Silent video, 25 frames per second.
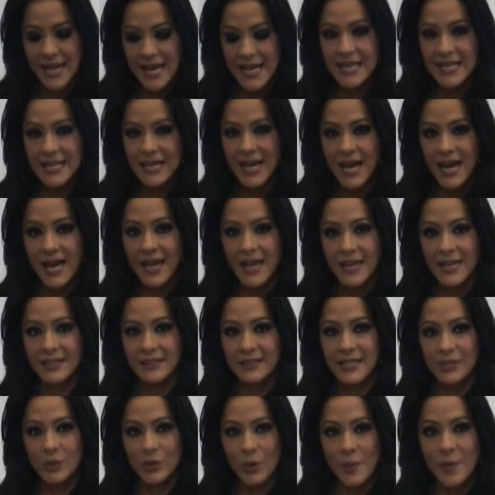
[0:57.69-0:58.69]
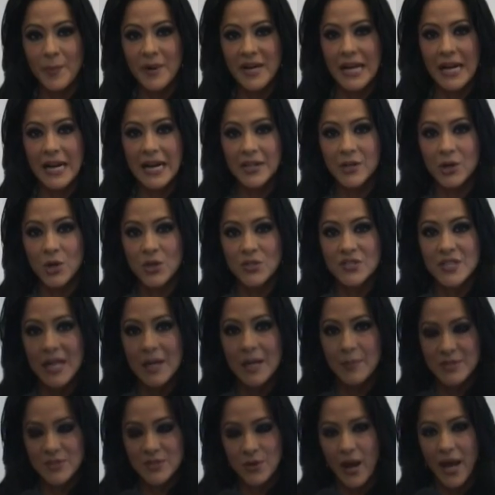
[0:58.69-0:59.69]
Andreina, de todas maneras,
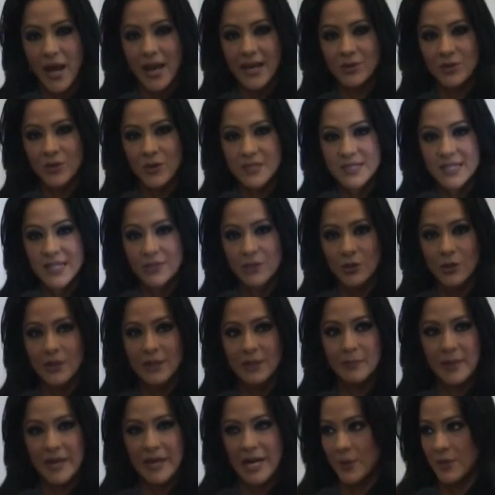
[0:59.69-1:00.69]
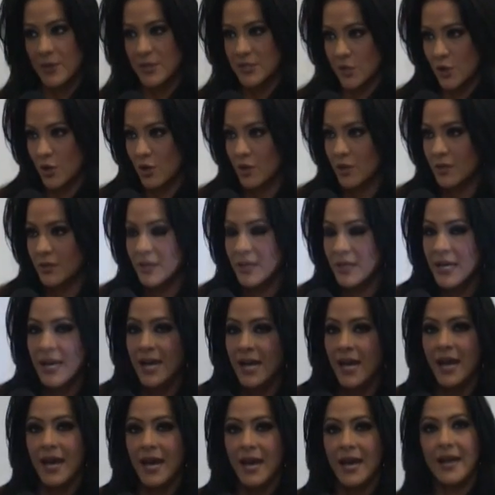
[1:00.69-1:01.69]
Rosa, el personaje que estoy haciendo en Benevisión,
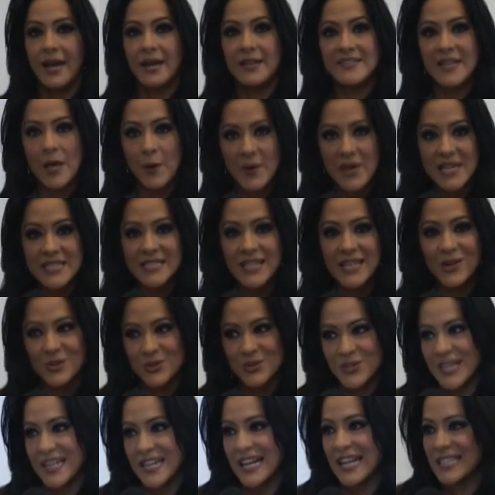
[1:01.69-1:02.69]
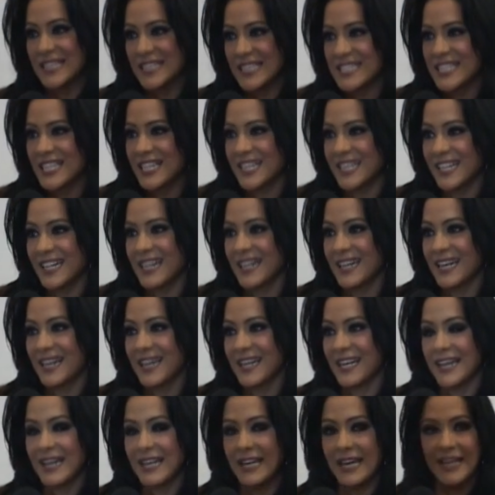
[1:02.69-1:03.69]
eh, se vista con Secret Lingerie
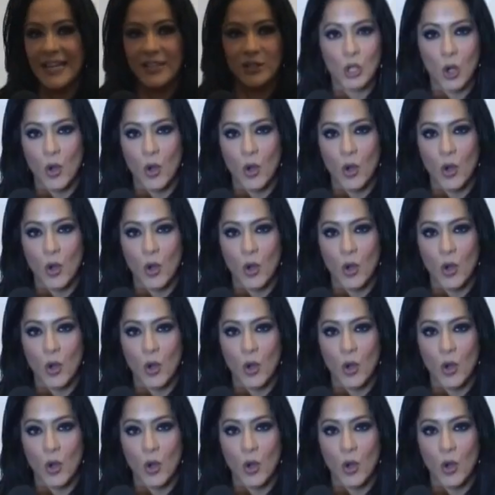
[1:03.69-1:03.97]
eh,